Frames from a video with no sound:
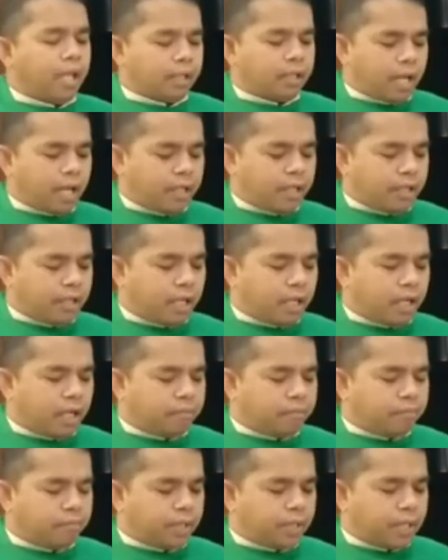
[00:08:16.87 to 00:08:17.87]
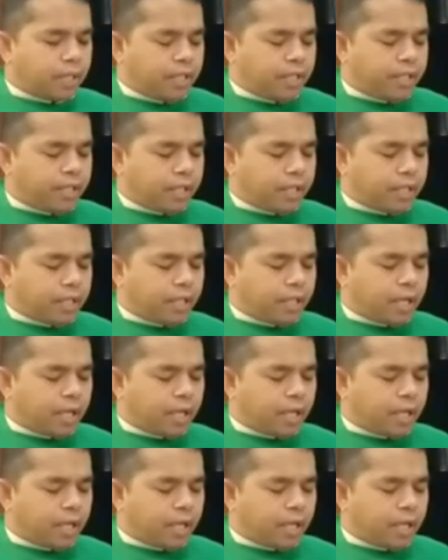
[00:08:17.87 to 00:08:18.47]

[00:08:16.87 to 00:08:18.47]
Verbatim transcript: tadi dalam bacaan Injil kita